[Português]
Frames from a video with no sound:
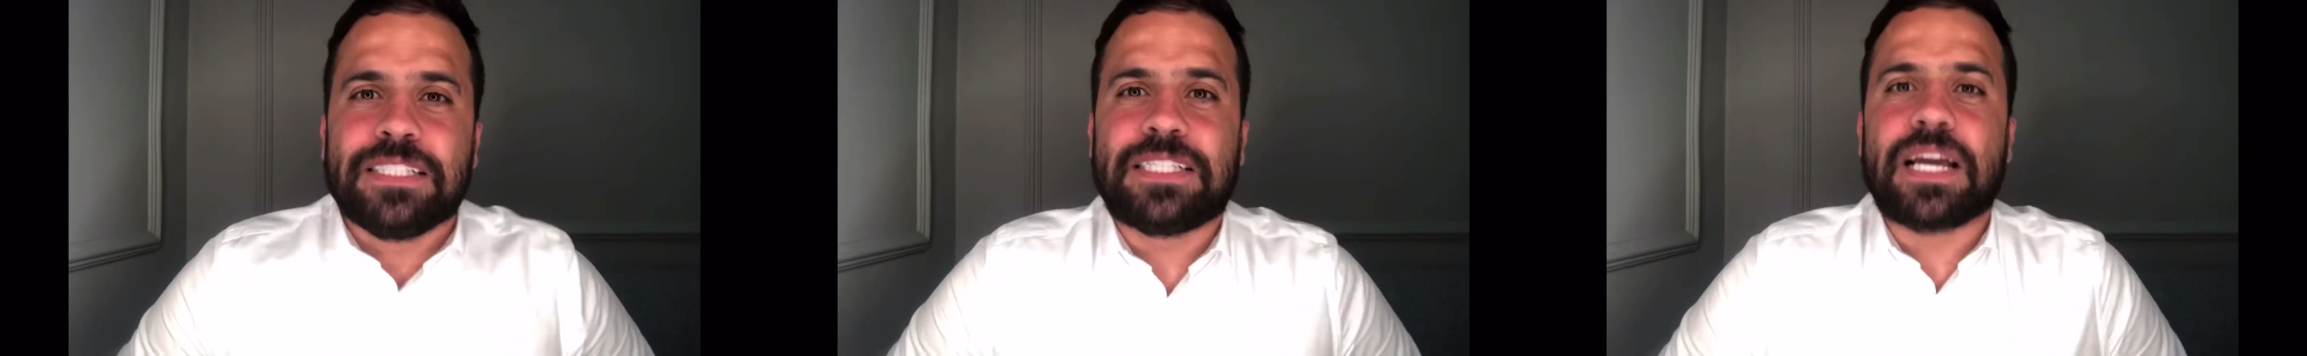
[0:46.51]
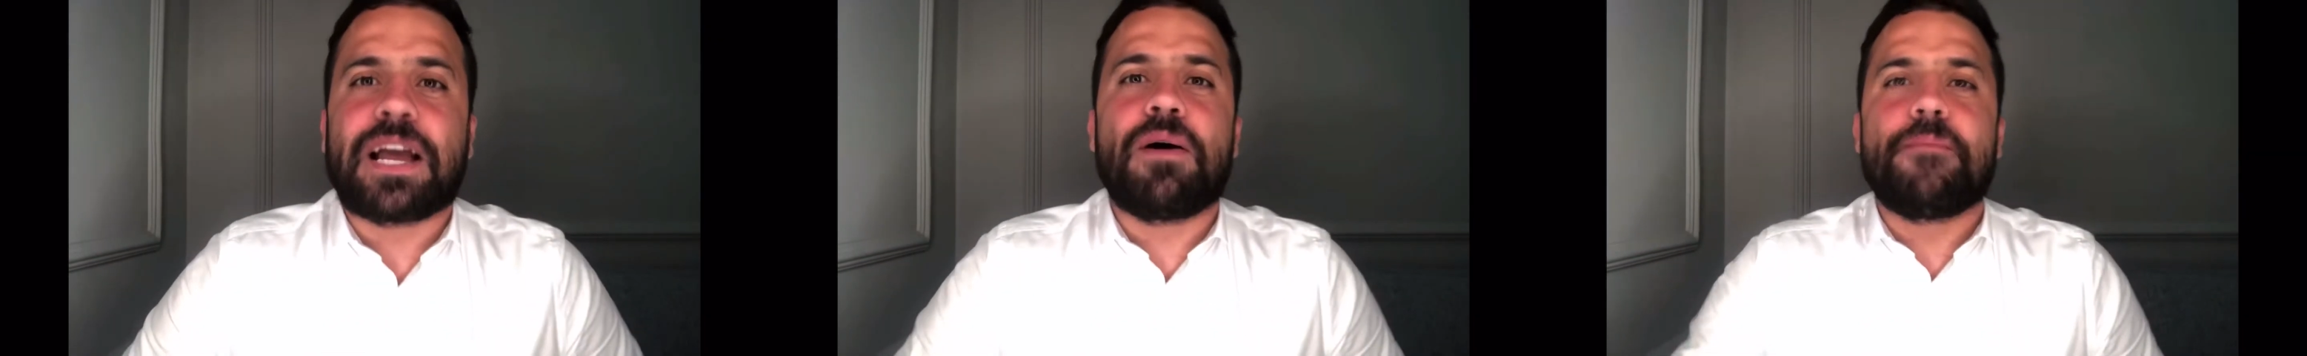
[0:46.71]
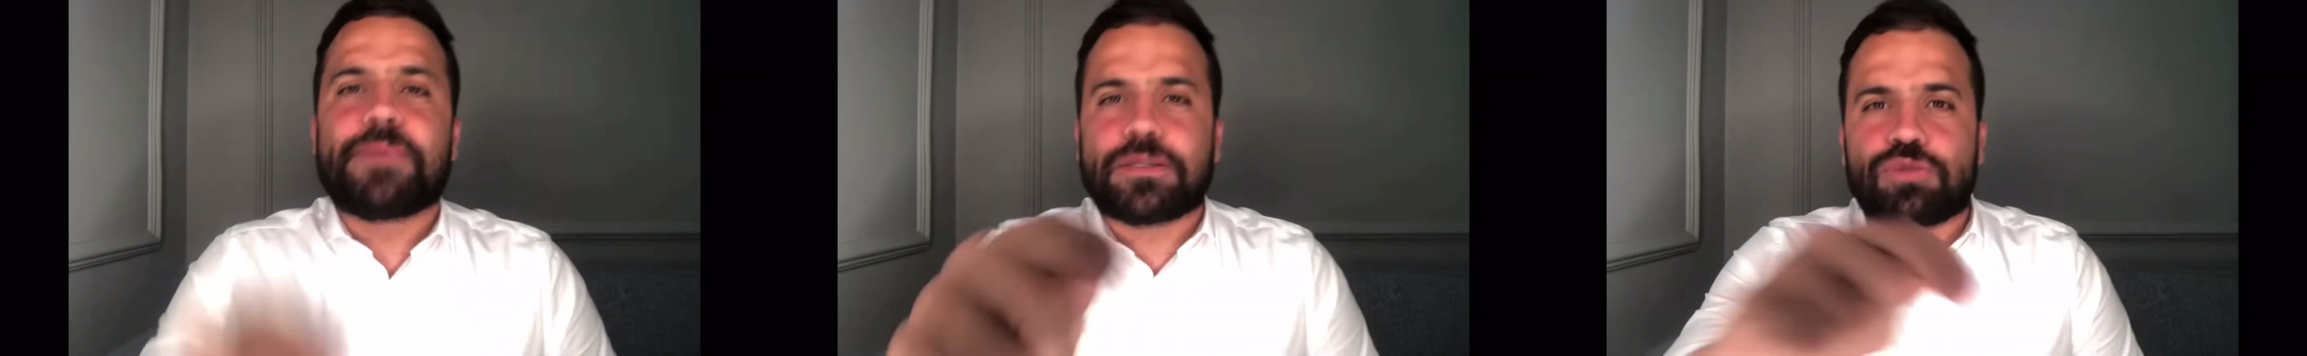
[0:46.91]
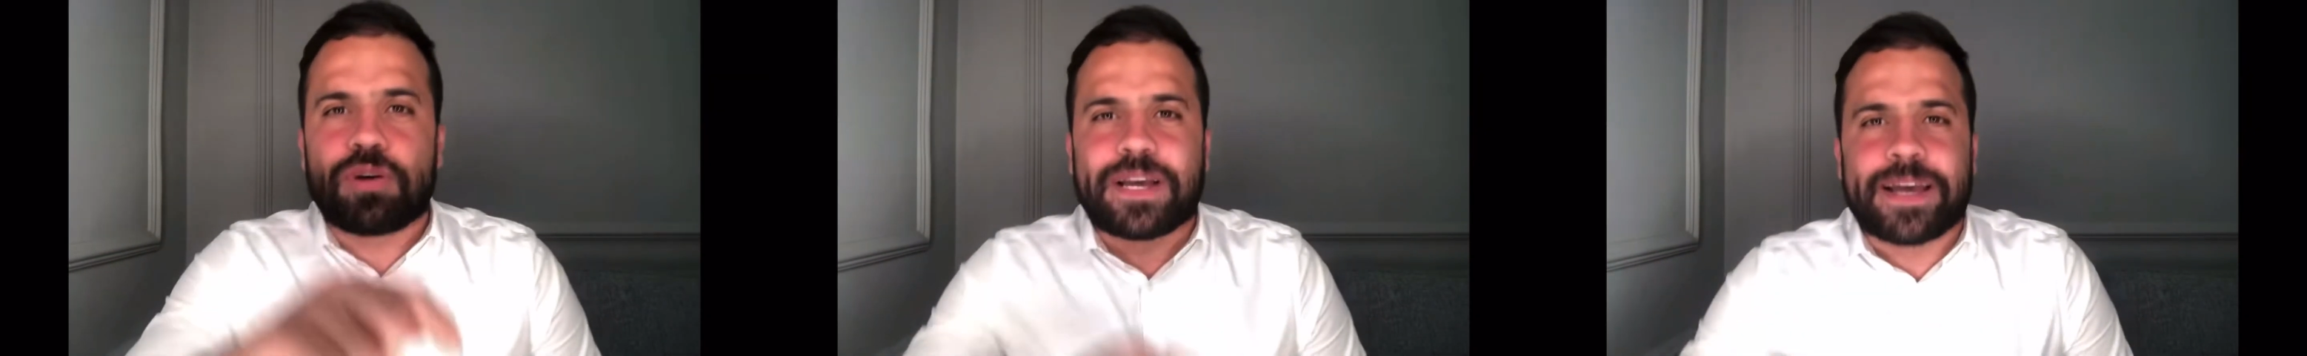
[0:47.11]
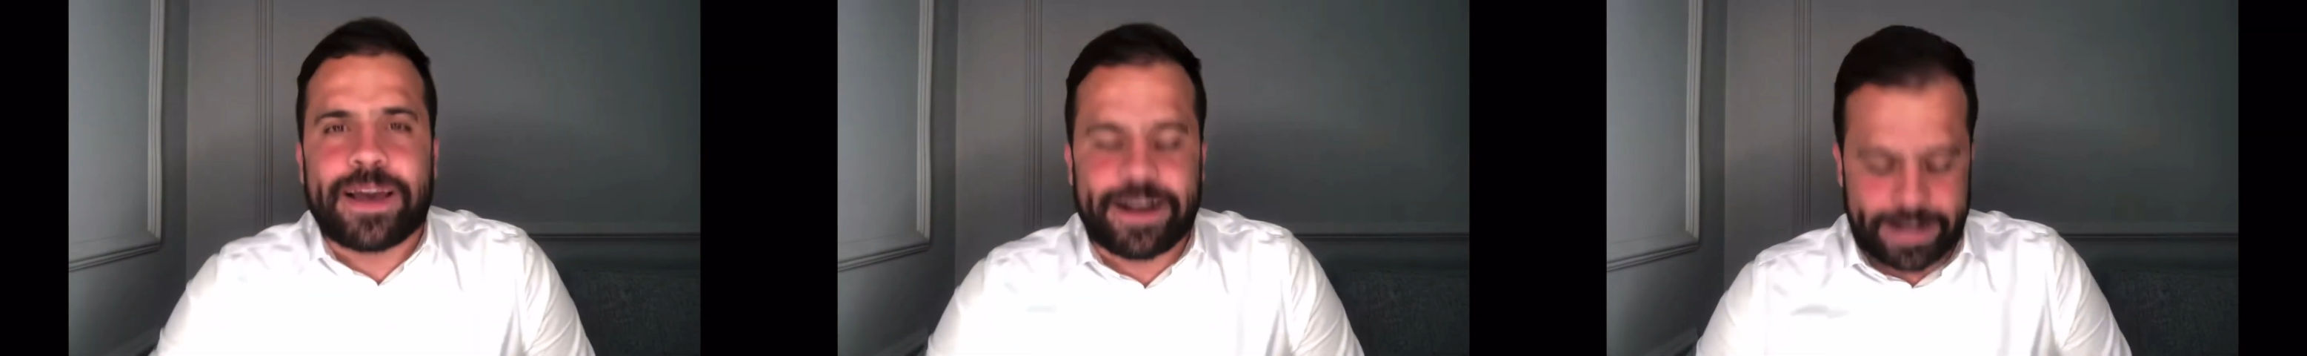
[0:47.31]
Você que é uma
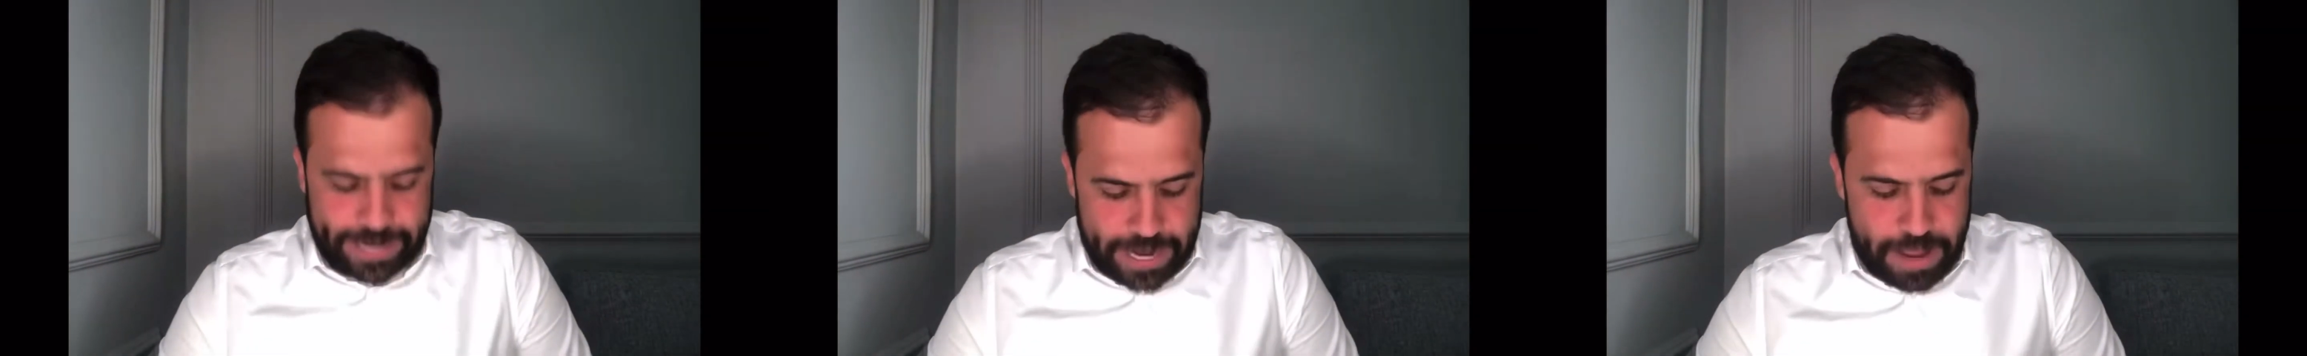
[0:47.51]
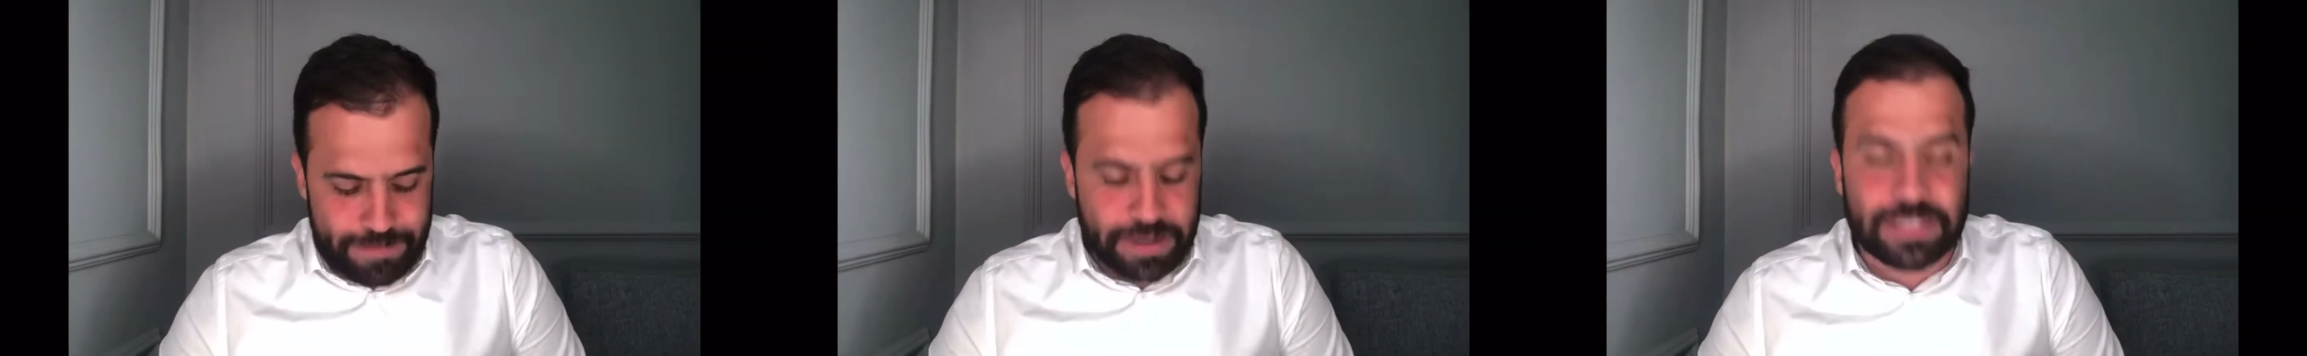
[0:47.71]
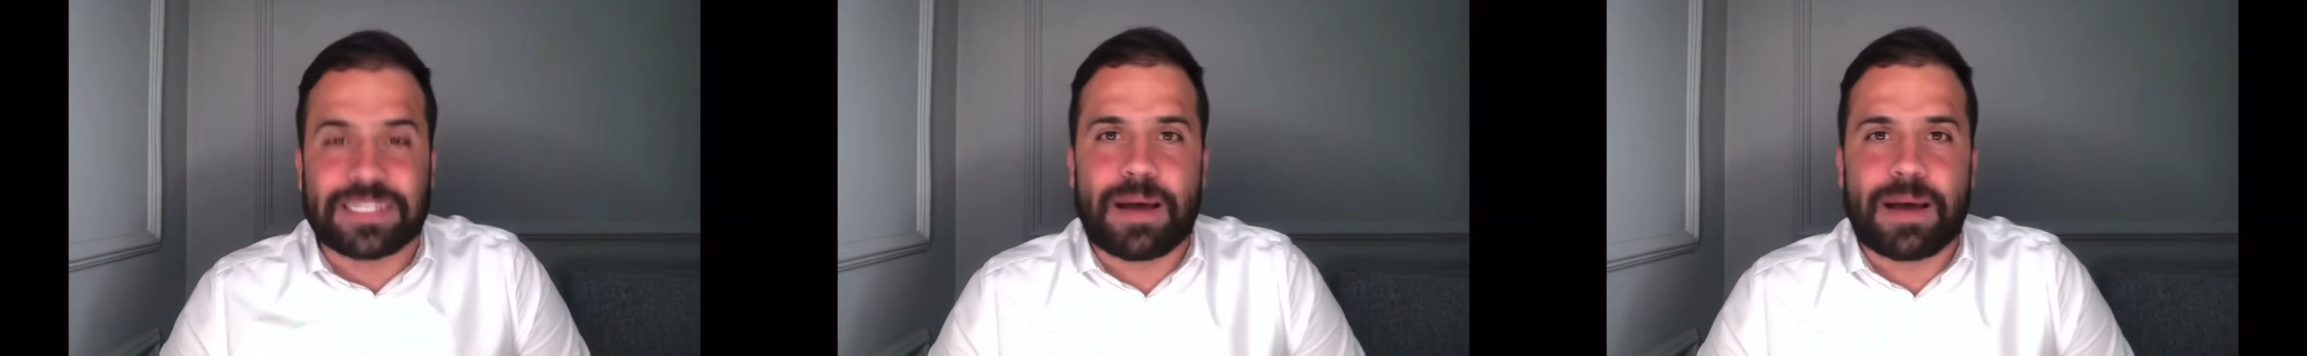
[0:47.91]
pessoa que reclama,